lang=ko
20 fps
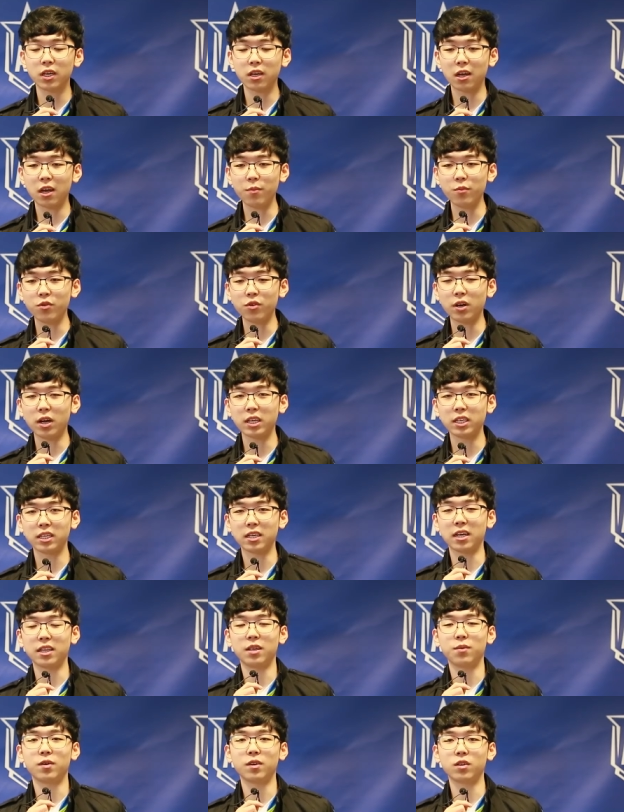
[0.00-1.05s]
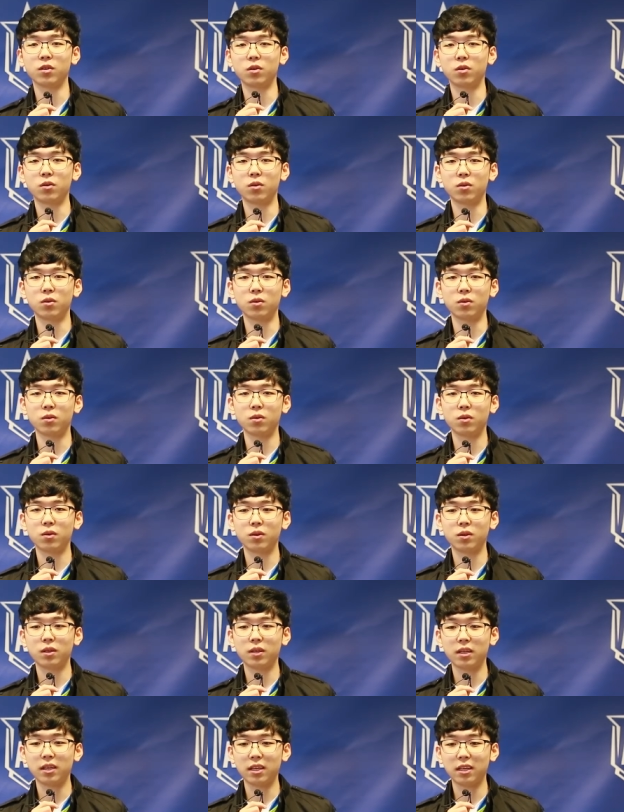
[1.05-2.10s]
제가 합류를 아직 안 해봐서
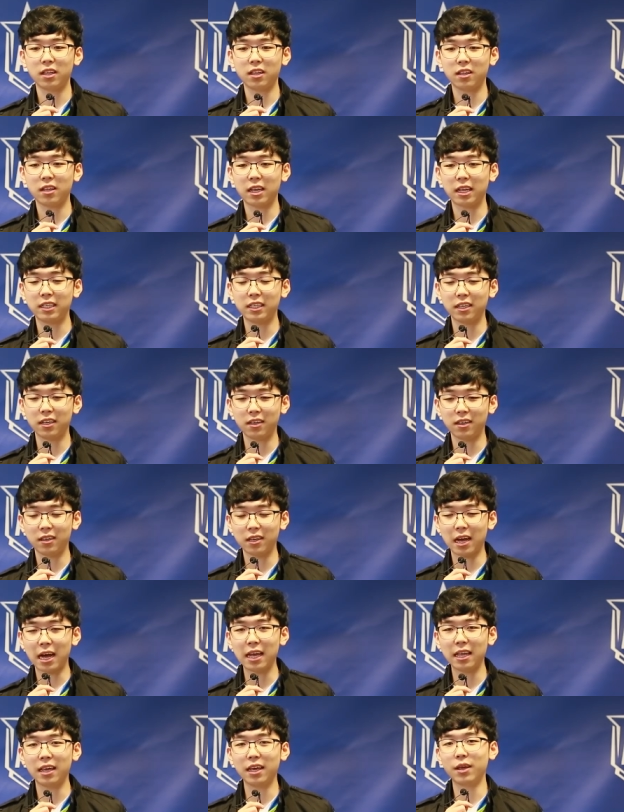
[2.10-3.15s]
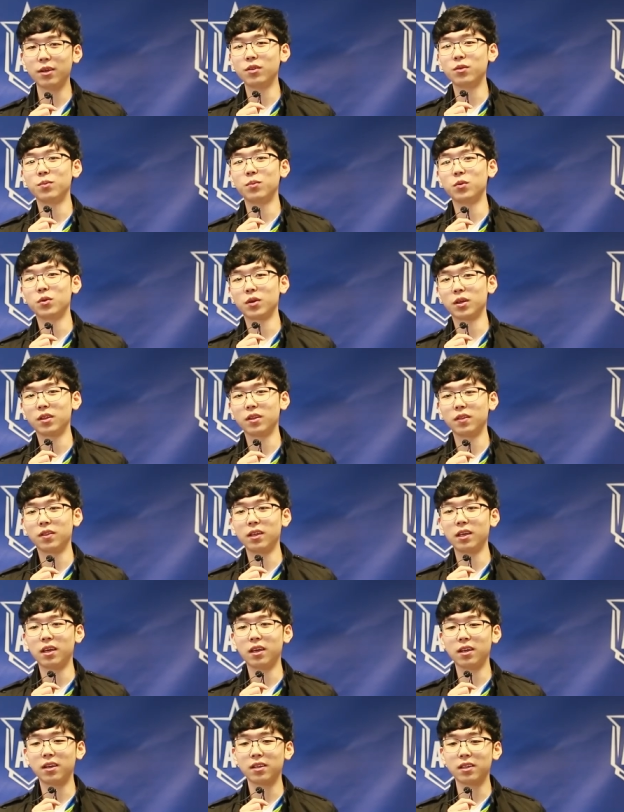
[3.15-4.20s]
아, 이제 아예는
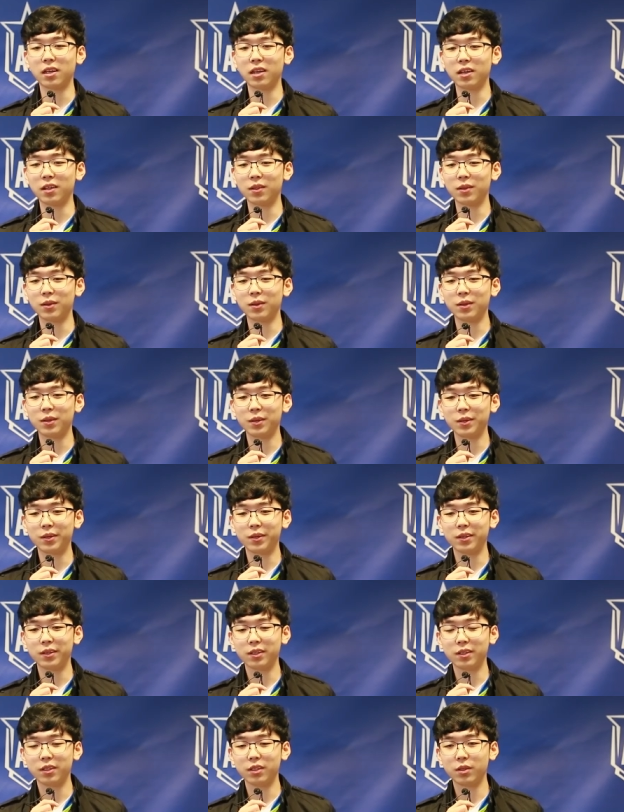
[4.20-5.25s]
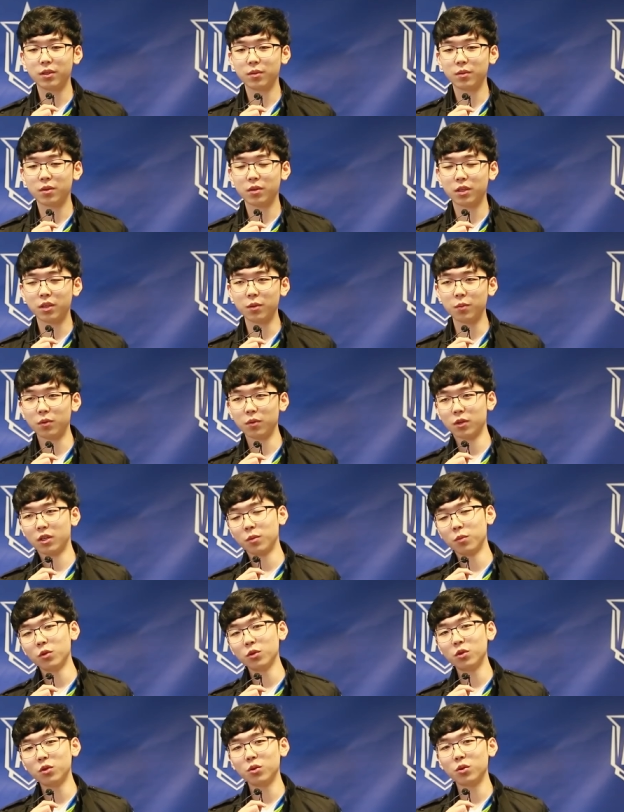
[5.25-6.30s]
모르겠는데 일단 기본,
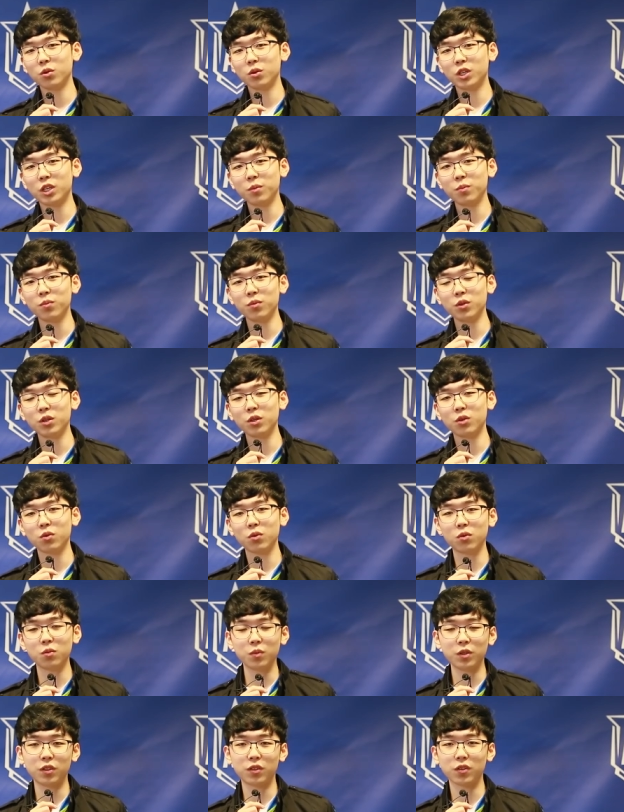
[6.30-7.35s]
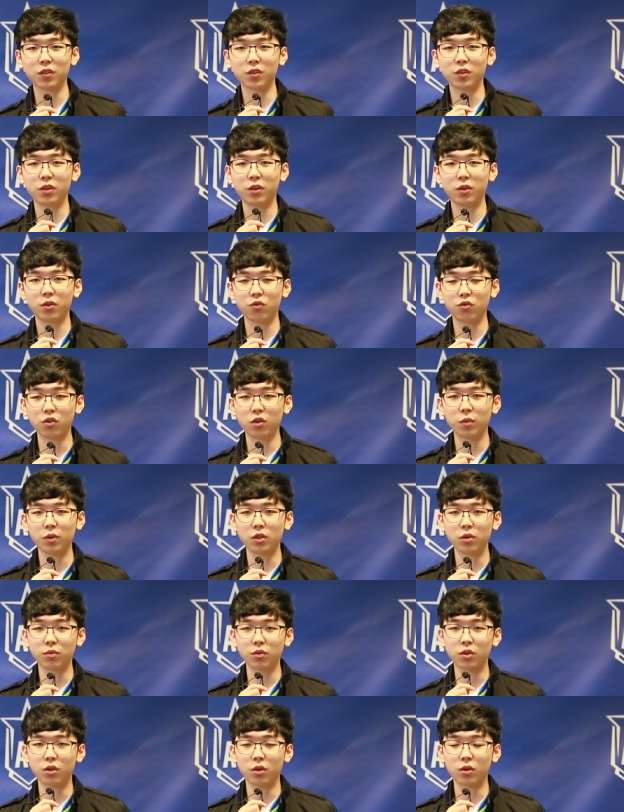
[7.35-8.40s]
기본적으로 친분이 조금은 있었어요
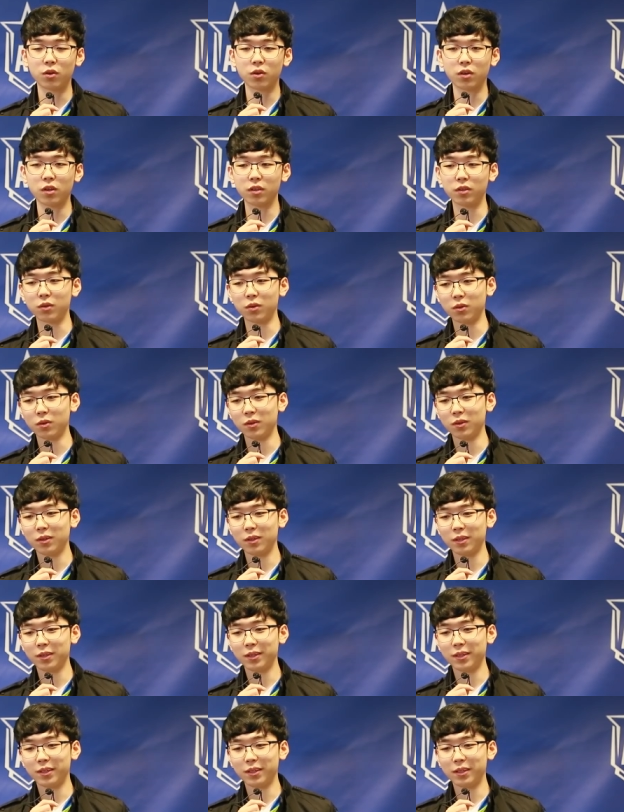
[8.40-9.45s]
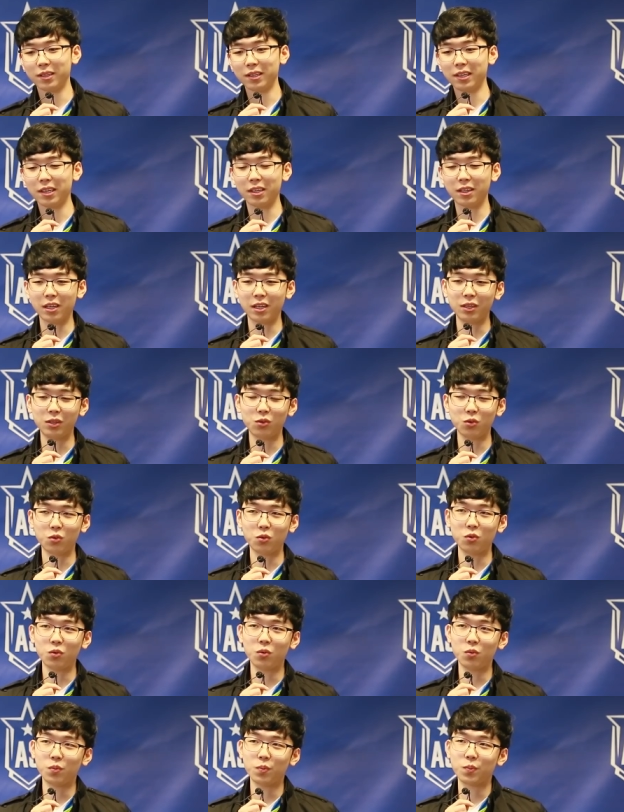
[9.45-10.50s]
유럽에서부터 그래서 일단
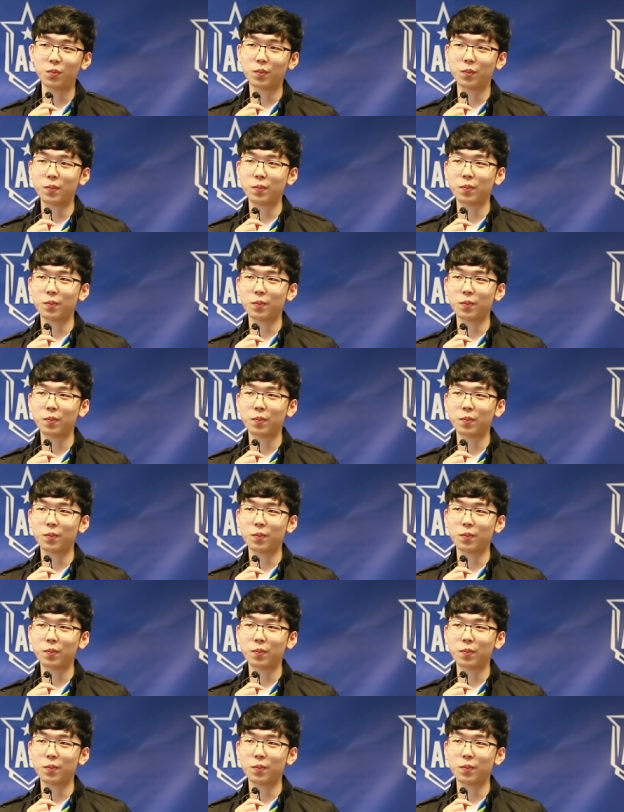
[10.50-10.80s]
좀